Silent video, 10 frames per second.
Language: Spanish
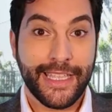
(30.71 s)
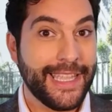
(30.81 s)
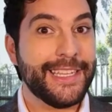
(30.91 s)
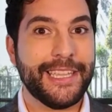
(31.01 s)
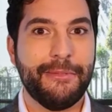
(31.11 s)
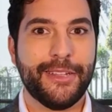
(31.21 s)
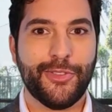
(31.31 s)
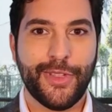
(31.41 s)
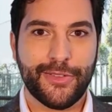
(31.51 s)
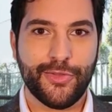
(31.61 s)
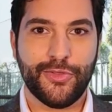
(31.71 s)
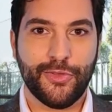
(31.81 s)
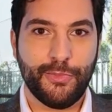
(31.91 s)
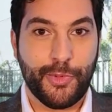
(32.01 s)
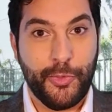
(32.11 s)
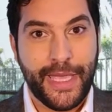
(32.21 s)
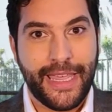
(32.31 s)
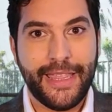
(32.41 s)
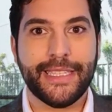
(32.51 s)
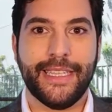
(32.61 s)
¿Quieres saber todas sus
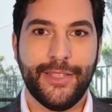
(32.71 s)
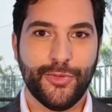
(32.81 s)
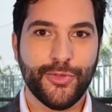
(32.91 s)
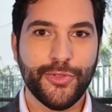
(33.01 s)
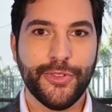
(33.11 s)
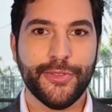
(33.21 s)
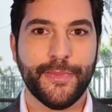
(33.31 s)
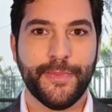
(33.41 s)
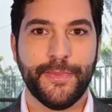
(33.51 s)
propiedades y sus usos?